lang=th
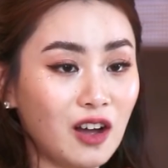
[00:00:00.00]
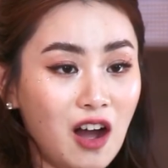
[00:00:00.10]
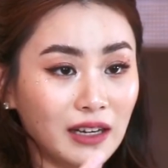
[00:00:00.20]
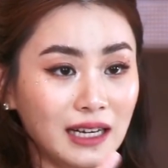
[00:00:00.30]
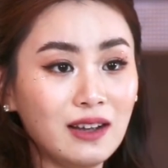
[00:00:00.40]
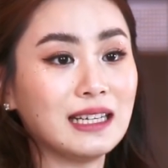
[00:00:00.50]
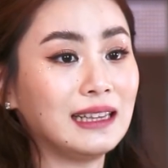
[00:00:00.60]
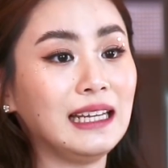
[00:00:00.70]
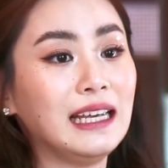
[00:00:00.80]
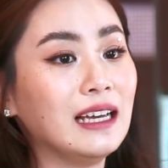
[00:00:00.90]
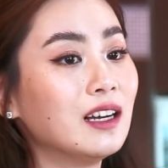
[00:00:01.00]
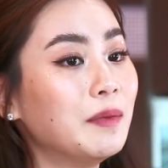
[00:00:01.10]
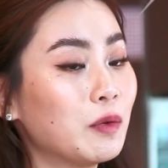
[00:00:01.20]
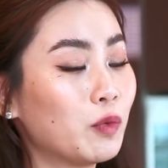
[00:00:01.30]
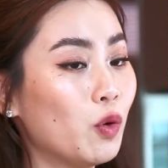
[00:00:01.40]
ของที่เราจะตีก็คือ
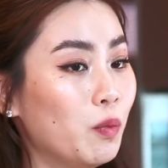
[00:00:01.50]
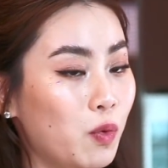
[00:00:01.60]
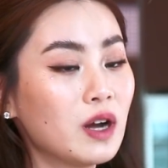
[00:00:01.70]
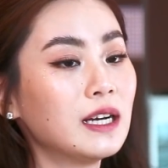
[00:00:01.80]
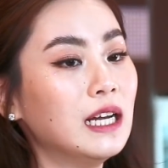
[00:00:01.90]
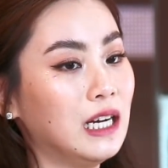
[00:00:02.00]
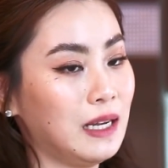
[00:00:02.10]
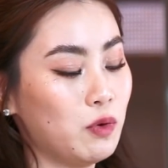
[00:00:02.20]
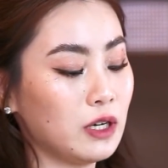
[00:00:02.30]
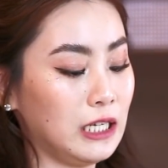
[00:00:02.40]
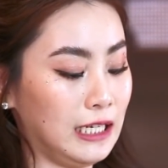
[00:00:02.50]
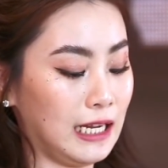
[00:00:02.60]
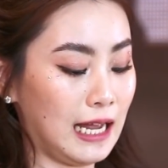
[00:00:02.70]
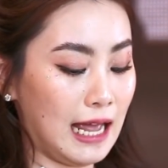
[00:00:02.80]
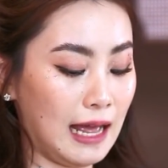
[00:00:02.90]
เป็นกลุ่มพวกเนยพวกนี้
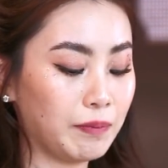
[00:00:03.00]
นะคะ